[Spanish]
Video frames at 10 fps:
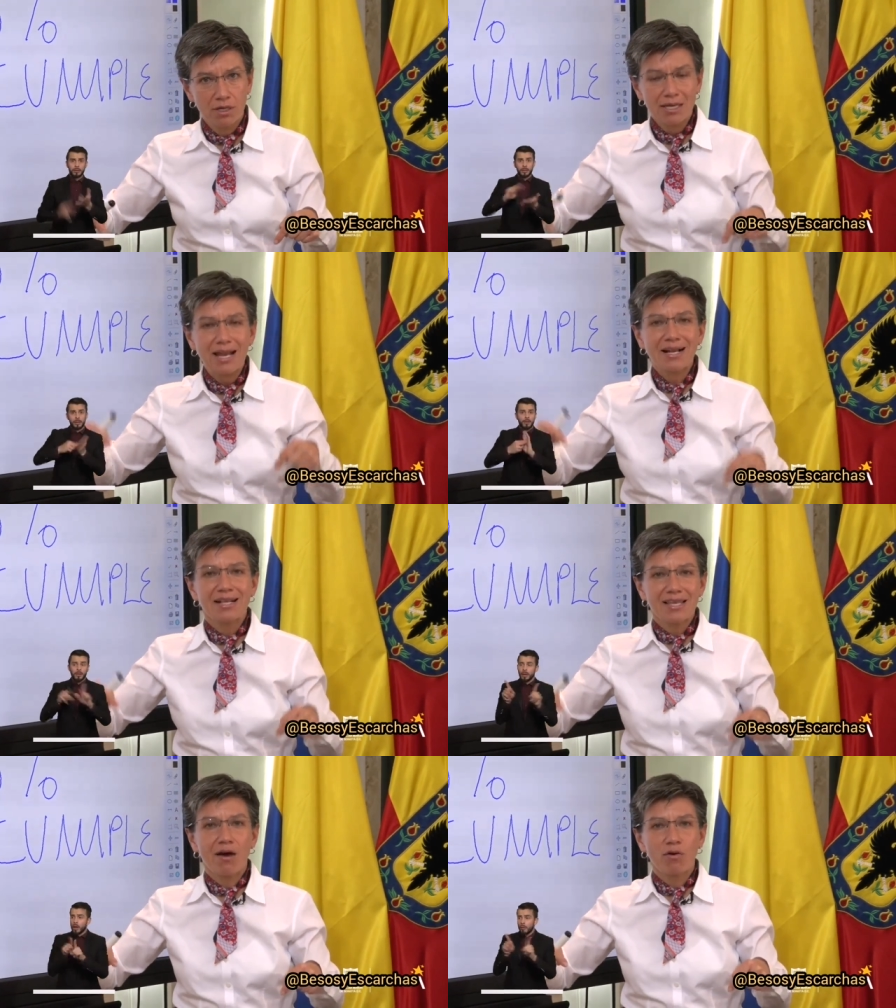la
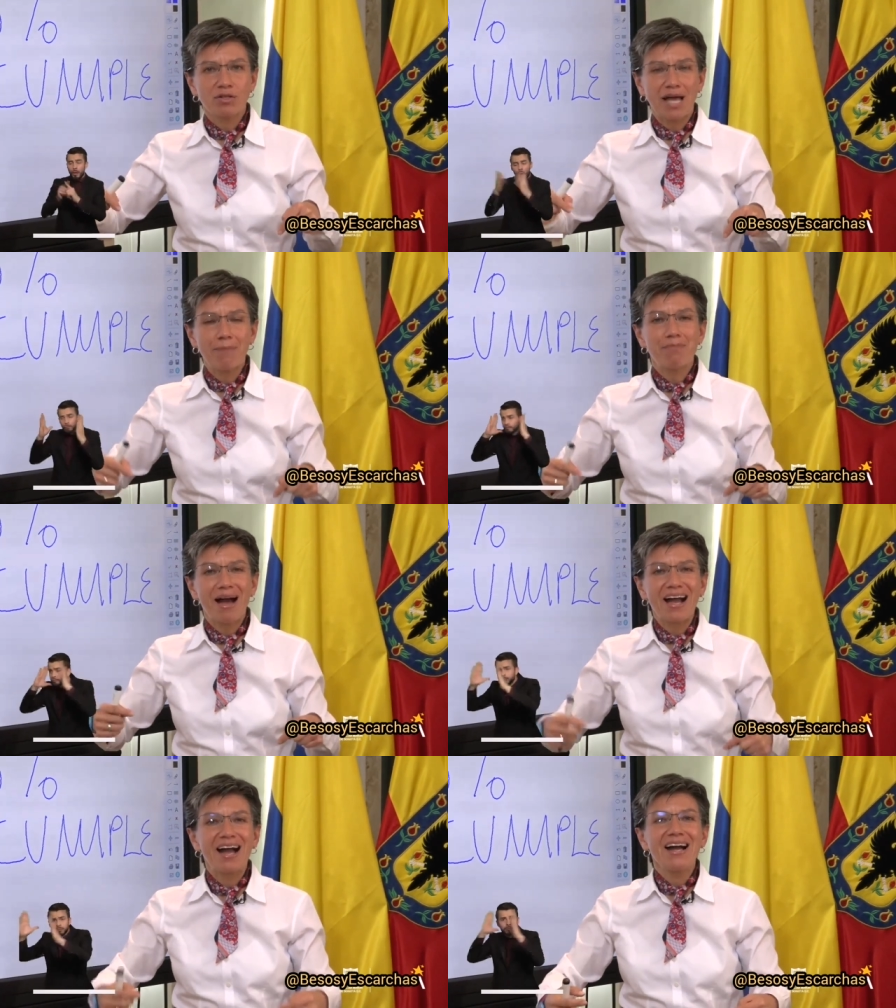alcaldía de Bogotá
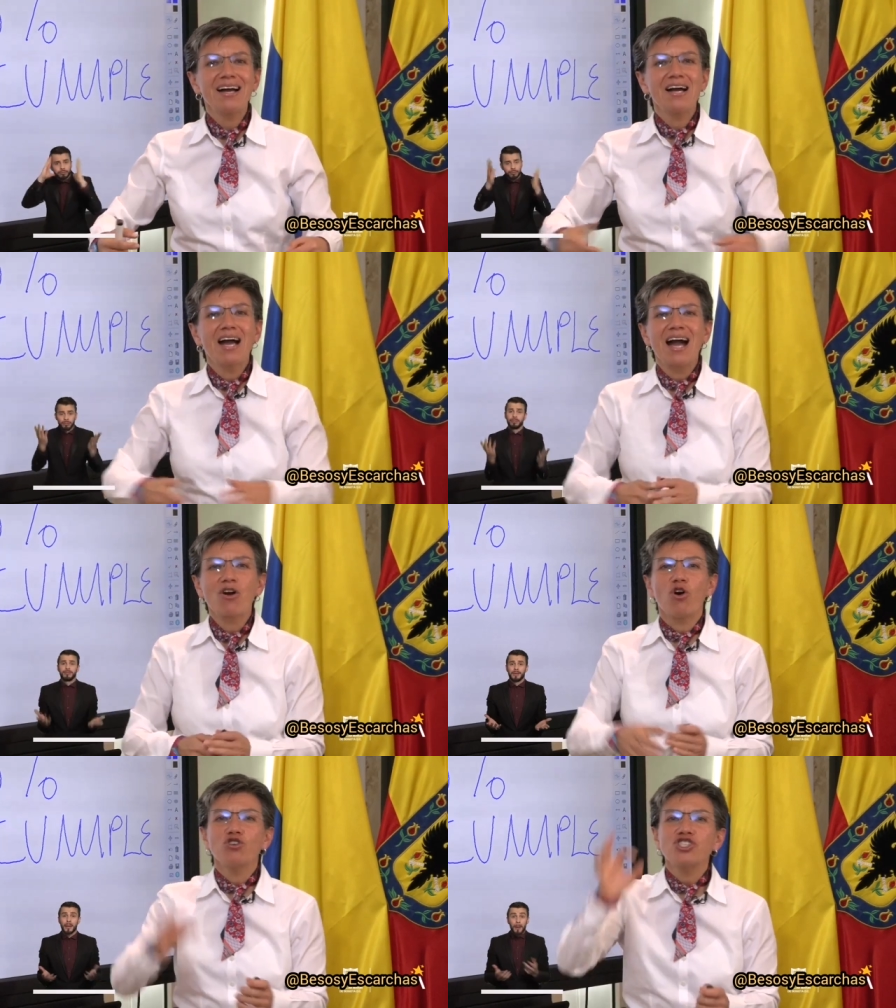paga
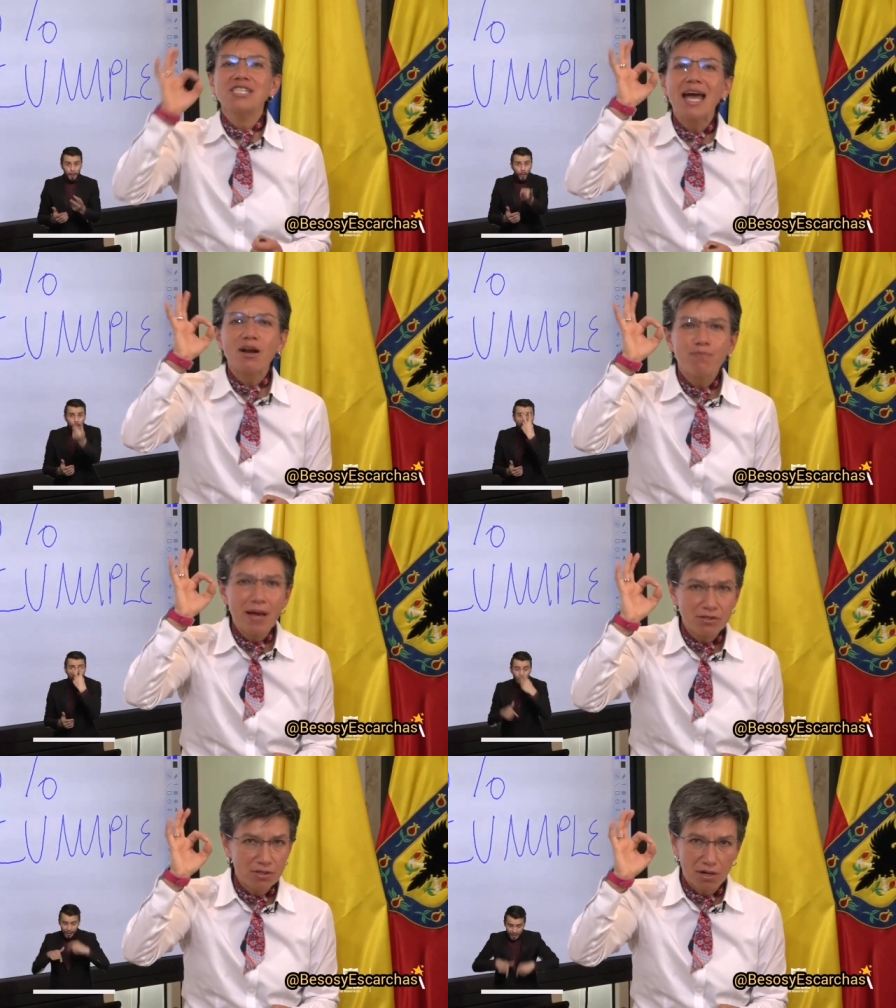con cero
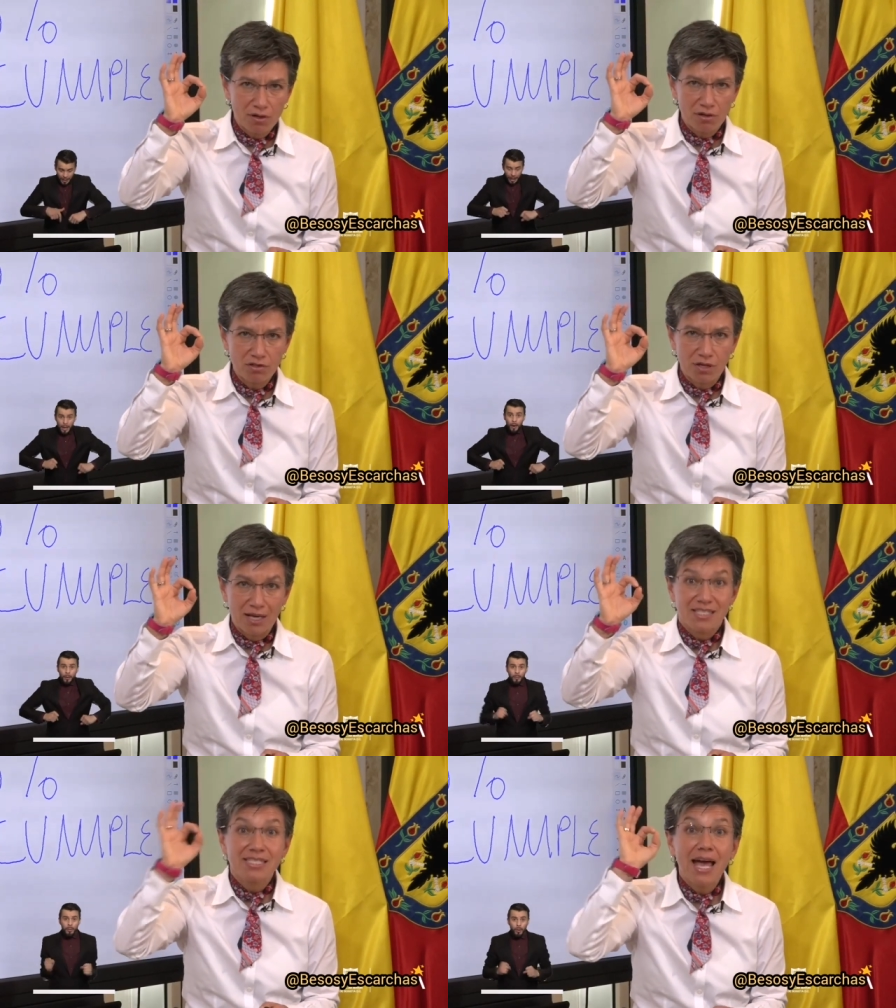pesos del gobierno
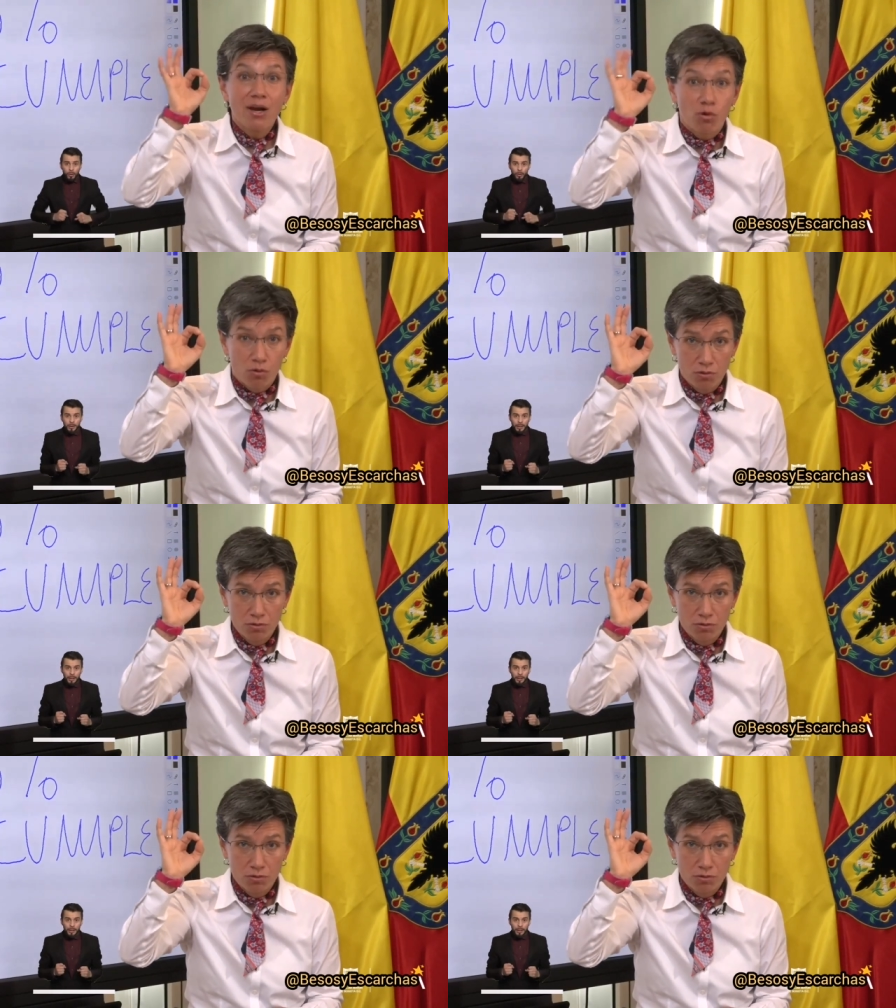nacional, cero.